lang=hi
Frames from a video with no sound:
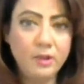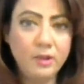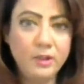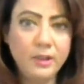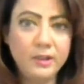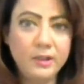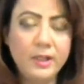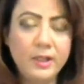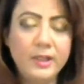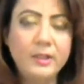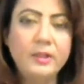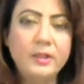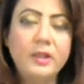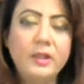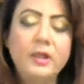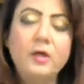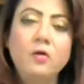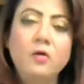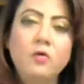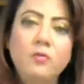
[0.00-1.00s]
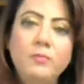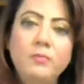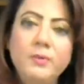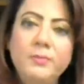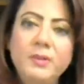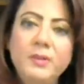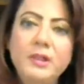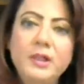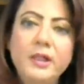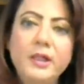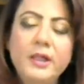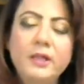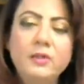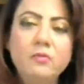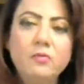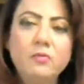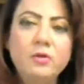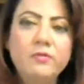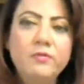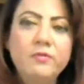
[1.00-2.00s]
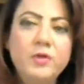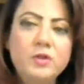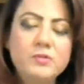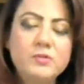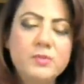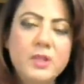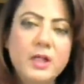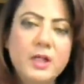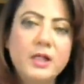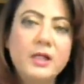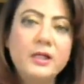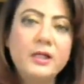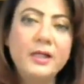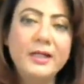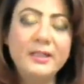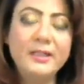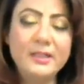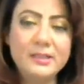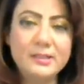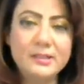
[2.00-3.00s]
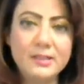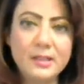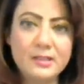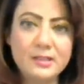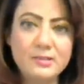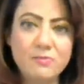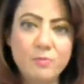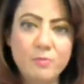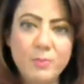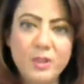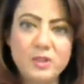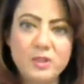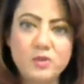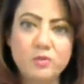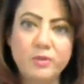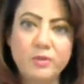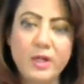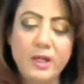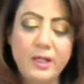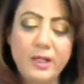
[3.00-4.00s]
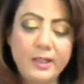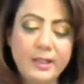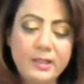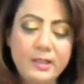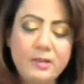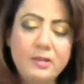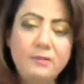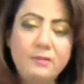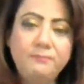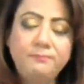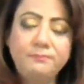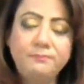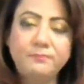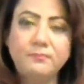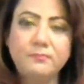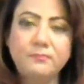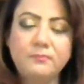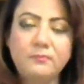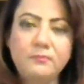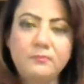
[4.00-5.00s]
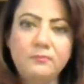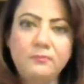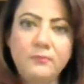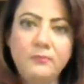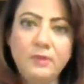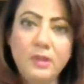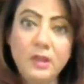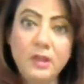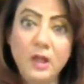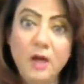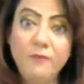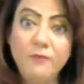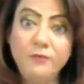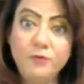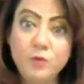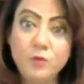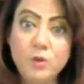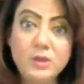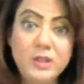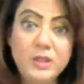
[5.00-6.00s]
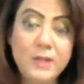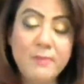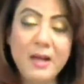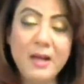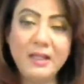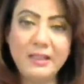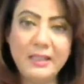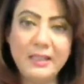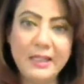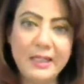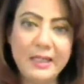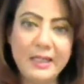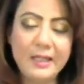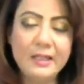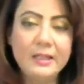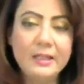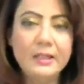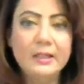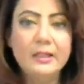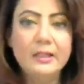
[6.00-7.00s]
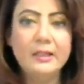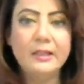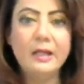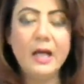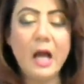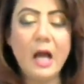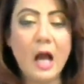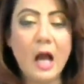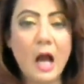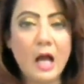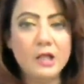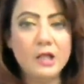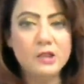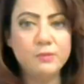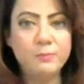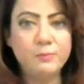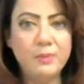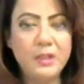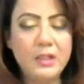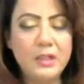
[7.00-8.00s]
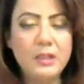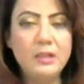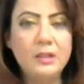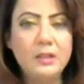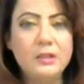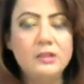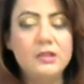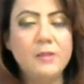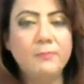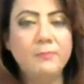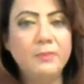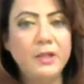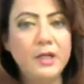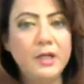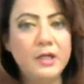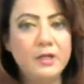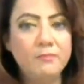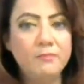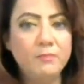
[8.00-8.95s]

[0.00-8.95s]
लिए गए थे और घूमने फिरने गए थे उन्होंने वीडियोस बना के लगाई किस तरह से वो फंस चुके हैं लेकिन अफसोस की बात ये है कि आज भी जबकि